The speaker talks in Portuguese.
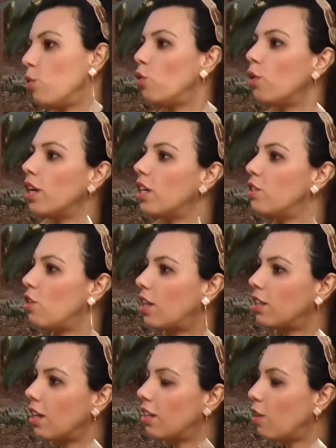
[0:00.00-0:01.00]
muito grande,
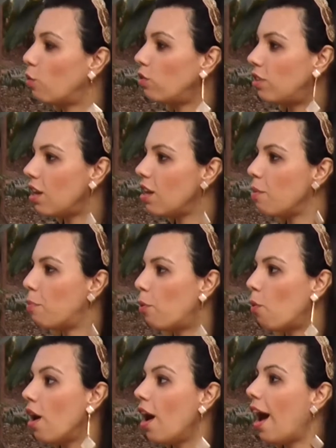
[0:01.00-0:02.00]
ela tem que ter um
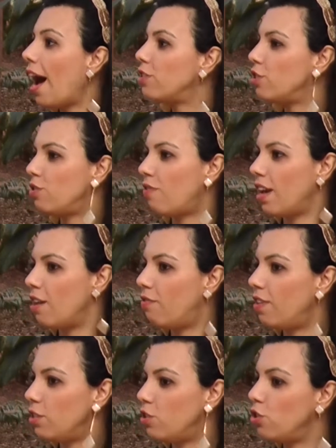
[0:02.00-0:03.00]
tempo. A gente vai
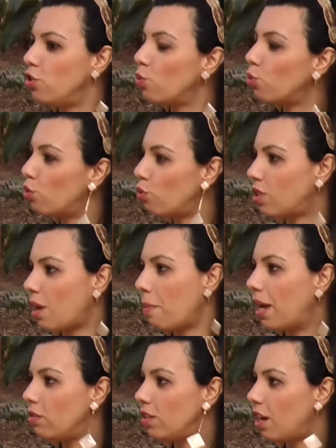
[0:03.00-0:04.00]
refletir junto no
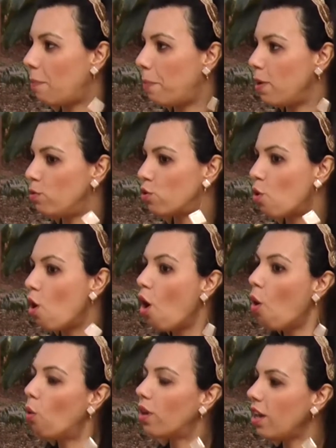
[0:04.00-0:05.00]
trabalho terapêutico
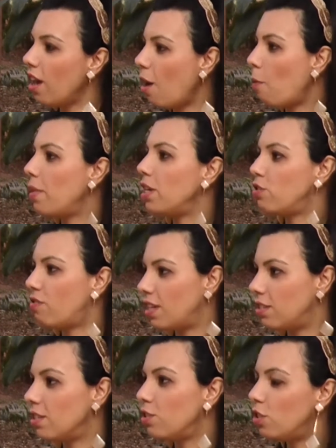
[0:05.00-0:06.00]
o que realmente
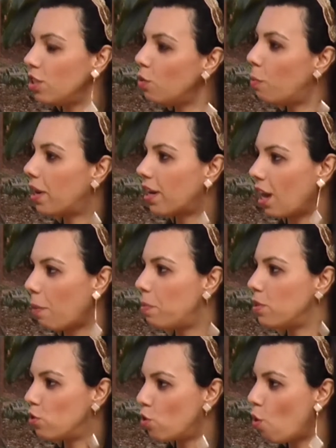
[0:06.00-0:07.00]
faz sentido para aquela
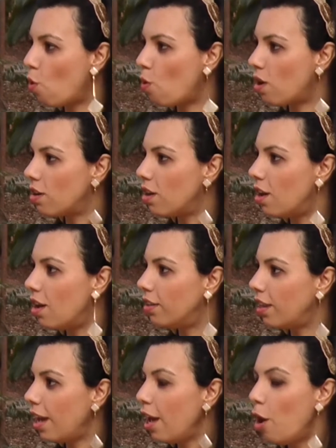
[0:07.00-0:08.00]
pessoa,
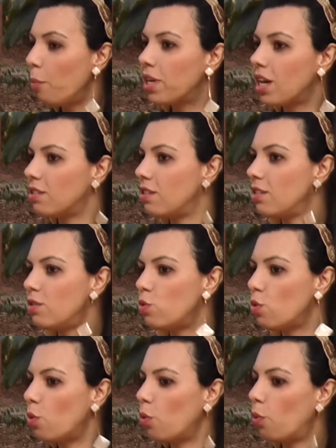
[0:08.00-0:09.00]
né? Porque às vezes
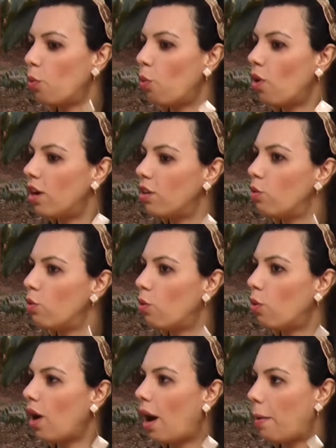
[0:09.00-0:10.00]
o, o, o
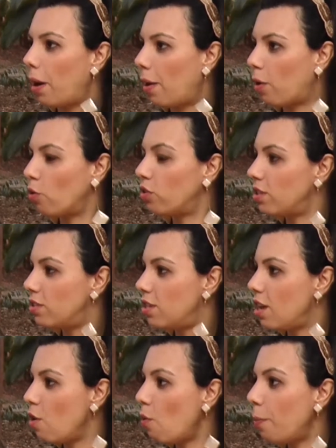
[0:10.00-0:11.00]
ano a,
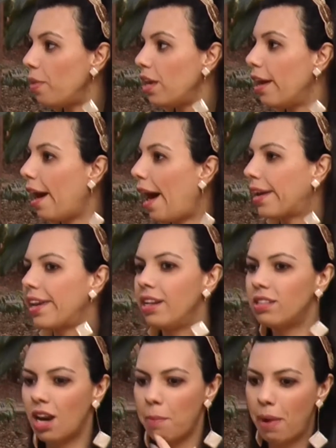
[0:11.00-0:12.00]
aconteceu,
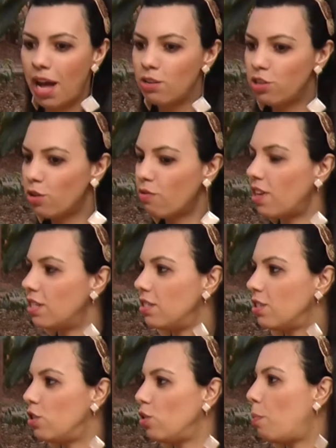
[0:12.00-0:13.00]
aquele trabalho já não faz
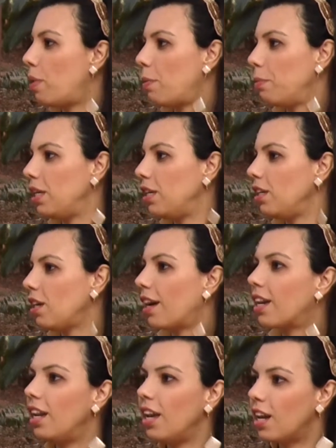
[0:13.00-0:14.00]
sentido para mim,
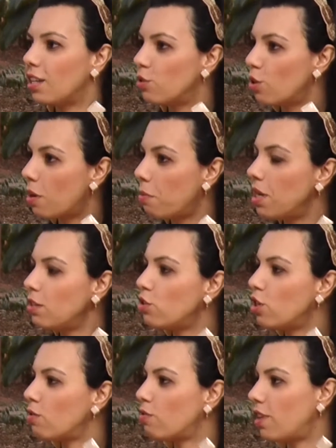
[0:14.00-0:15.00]
aquele relacionamento
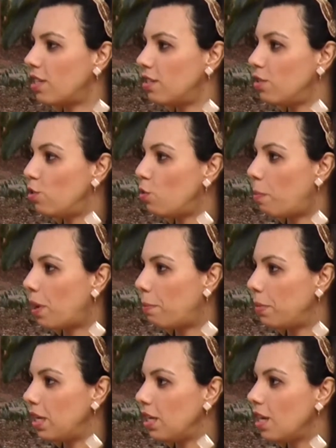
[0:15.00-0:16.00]
já não faz sentido para
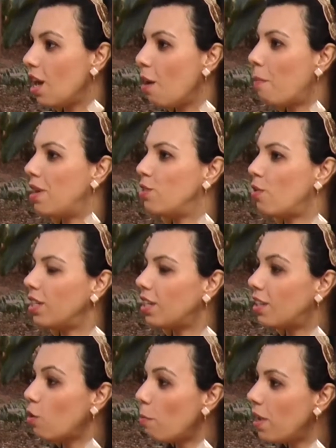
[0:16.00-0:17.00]
mim, mas eu
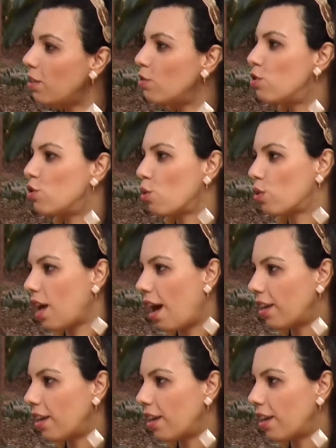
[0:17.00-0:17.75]
ainda tenho medo de soltar